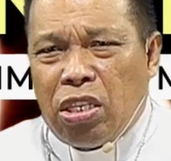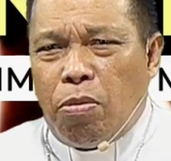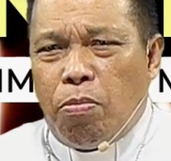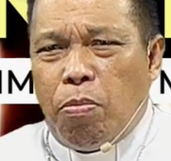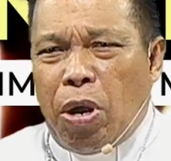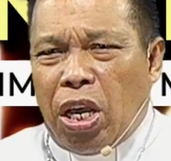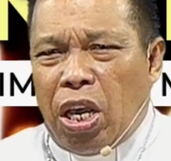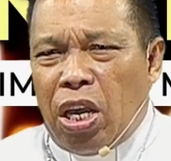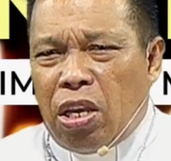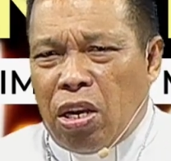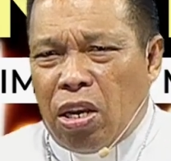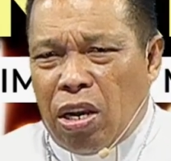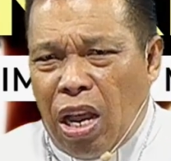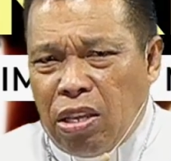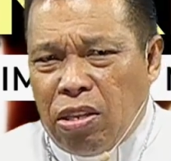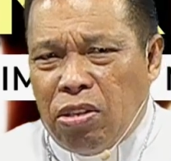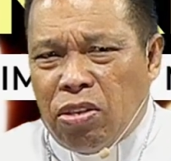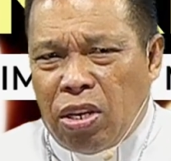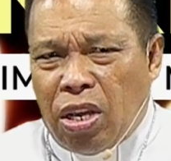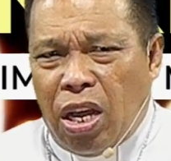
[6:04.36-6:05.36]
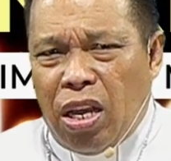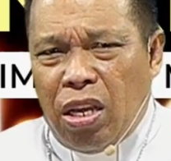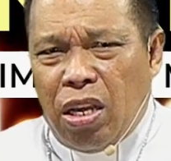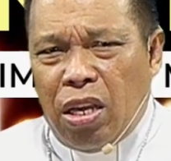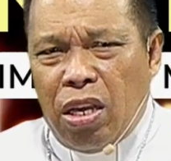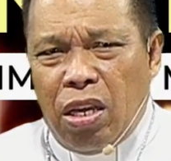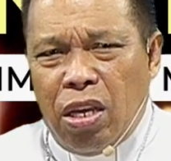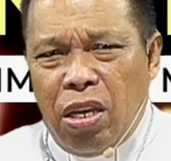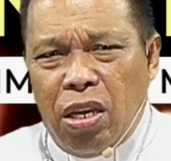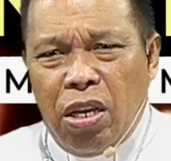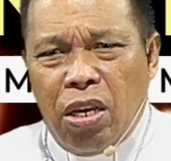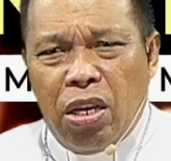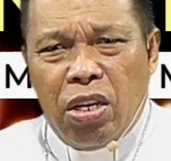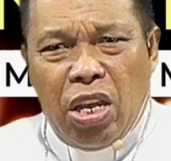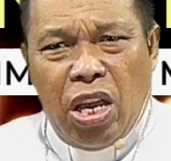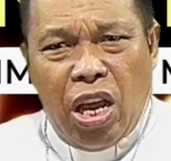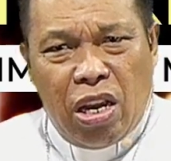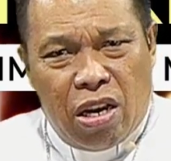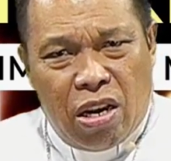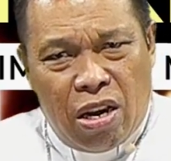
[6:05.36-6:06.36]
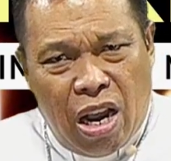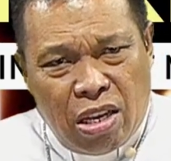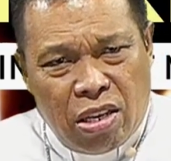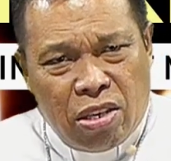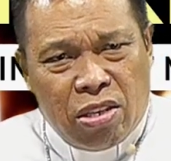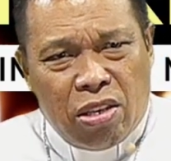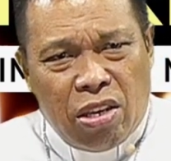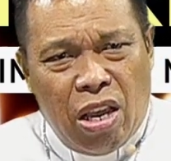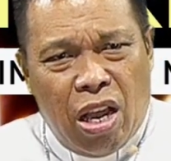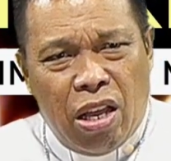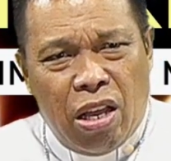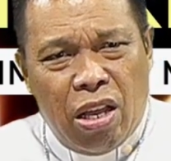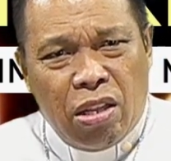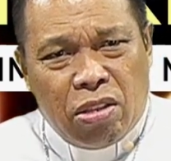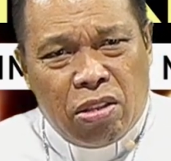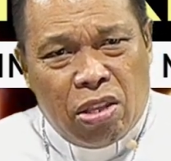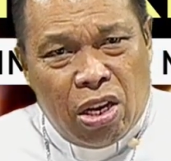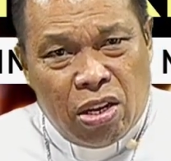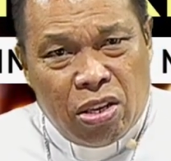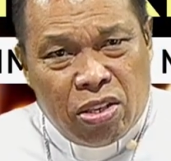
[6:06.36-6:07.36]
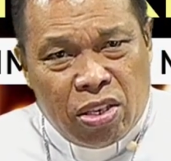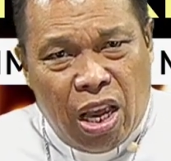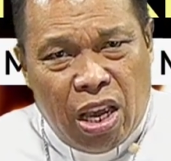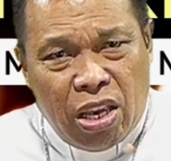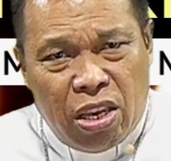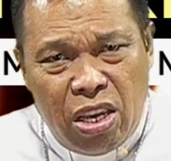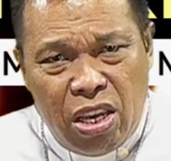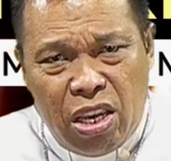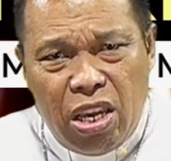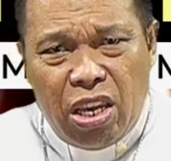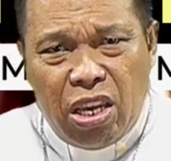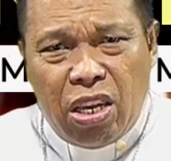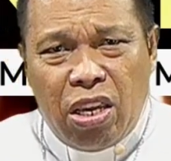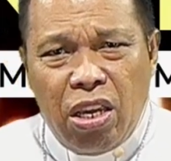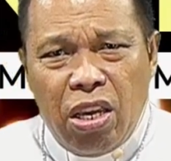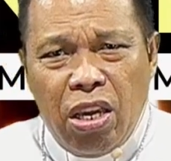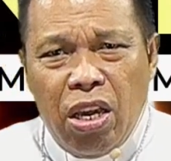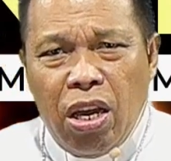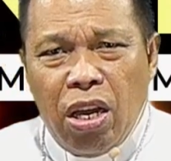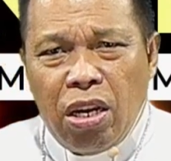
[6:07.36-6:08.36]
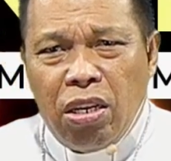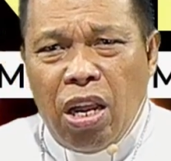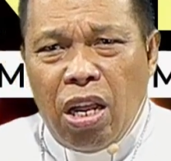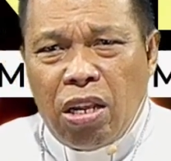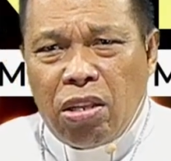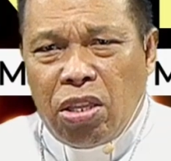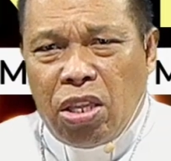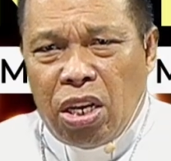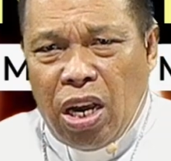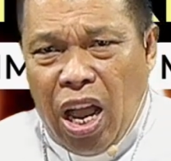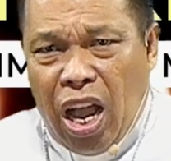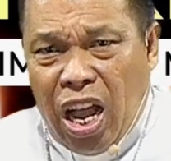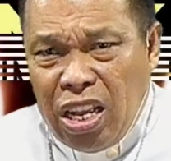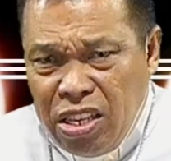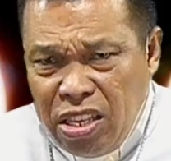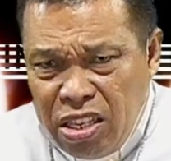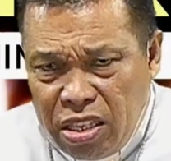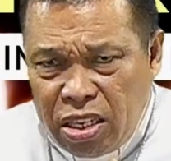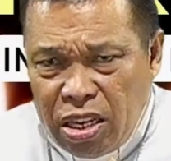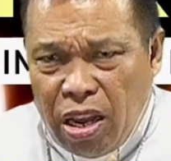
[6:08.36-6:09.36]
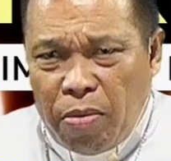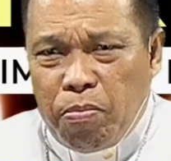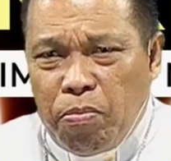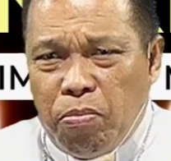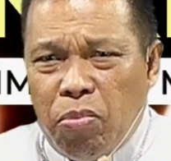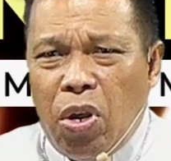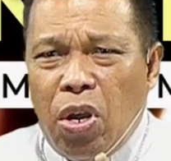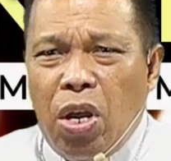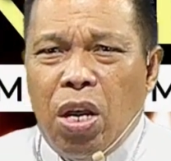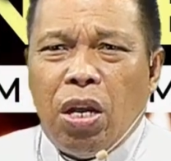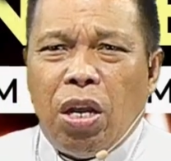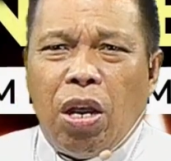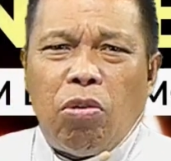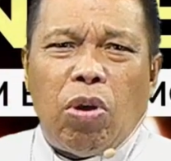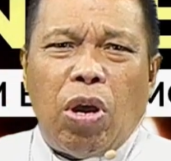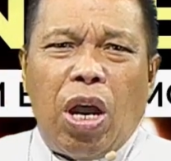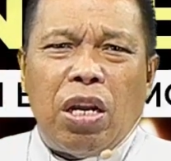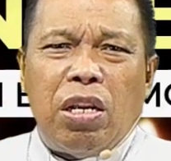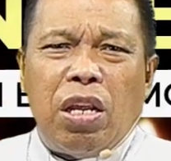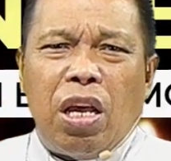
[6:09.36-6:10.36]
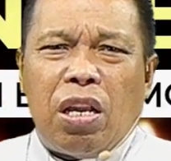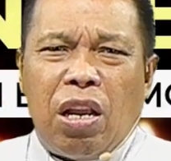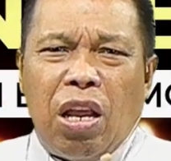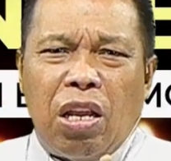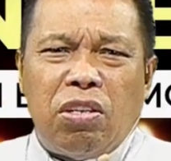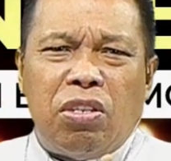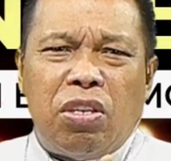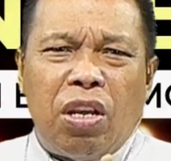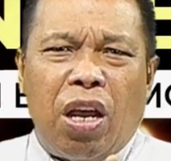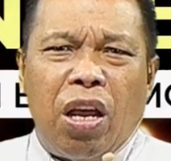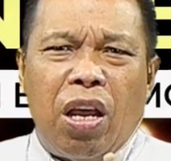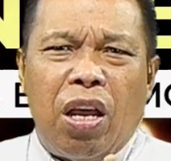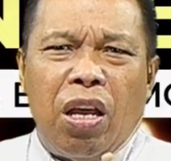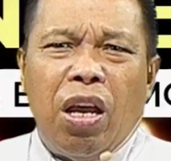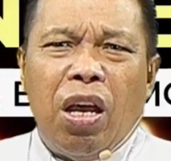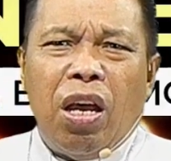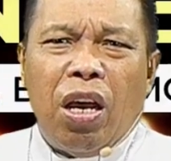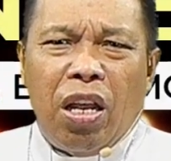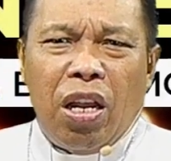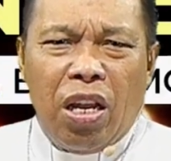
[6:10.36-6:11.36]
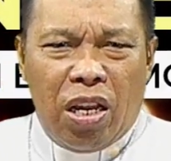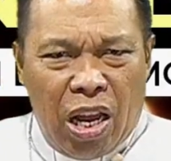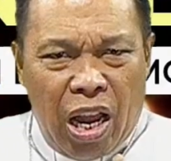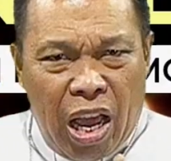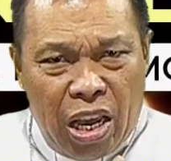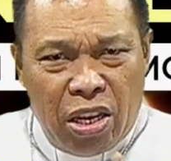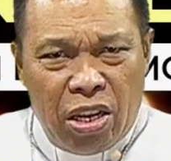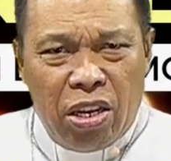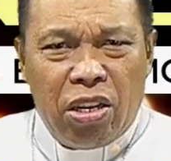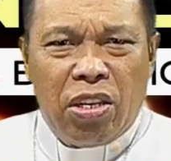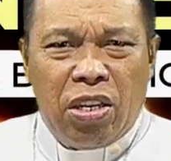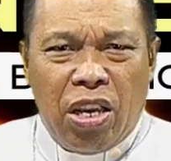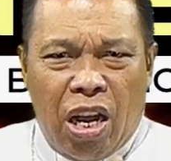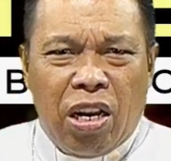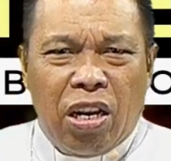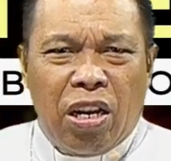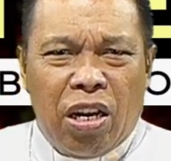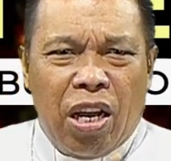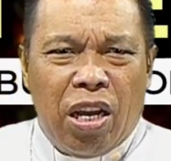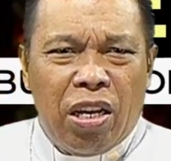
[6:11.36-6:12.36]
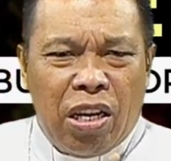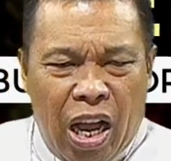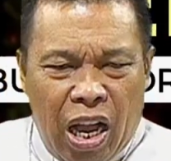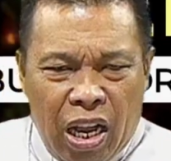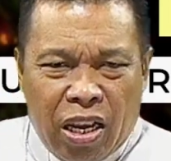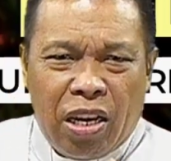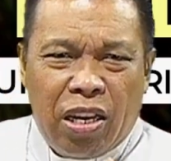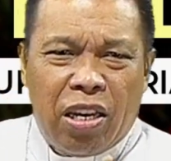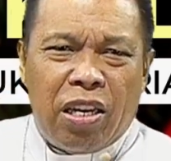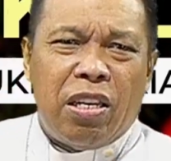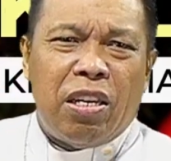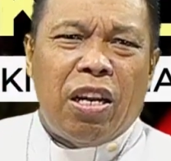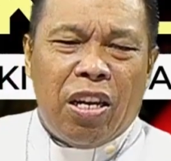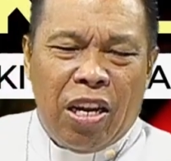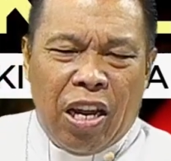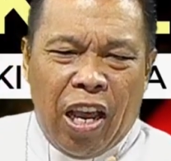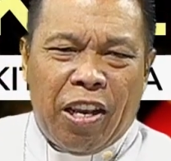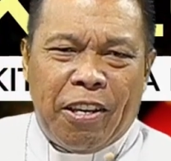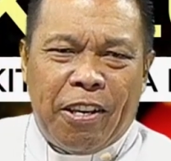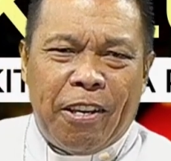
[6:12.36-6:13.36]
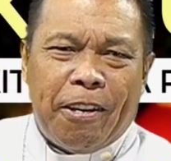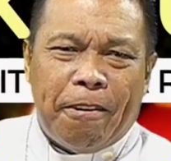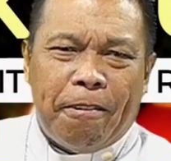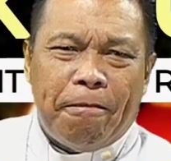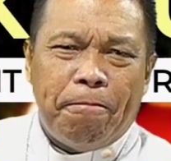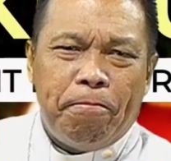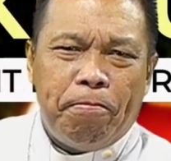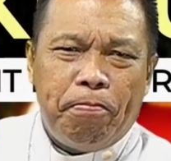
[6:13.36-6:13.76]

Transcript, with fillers: sebagai raja dia rasa tersaingi dan terancam kalau ada raja lain yang akan lahir